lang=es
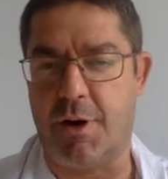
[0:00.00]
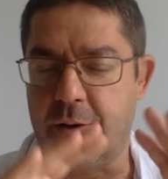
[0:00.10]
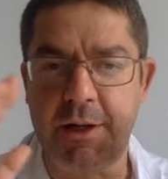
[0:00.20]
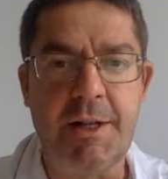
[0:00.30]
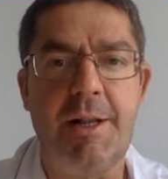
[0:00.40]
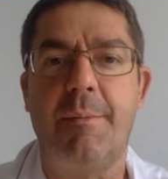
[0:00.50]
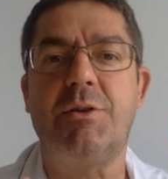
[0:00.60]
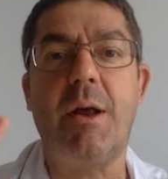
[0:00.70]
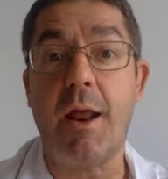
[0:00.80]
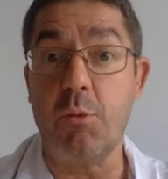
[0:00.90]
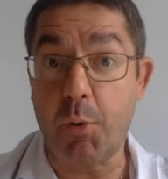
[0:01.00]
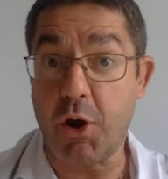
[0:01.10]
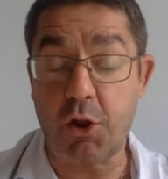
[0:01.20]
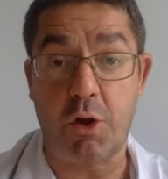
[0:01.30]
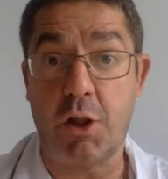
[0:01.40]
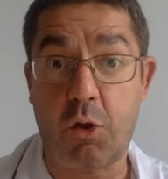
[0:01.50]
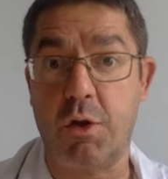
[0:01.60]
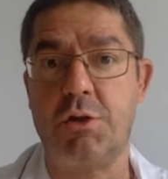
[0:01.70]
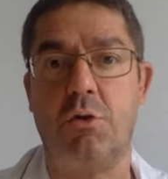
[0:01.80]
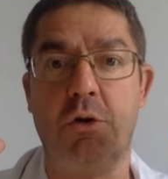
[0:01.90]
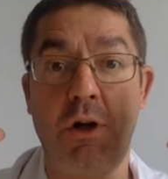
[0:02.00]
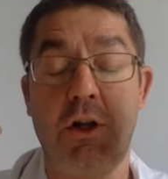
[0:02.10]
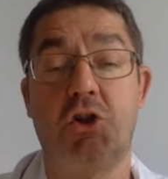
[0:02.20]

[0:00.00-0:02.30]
Bueno, vamos a hablar un poquito de todo esto,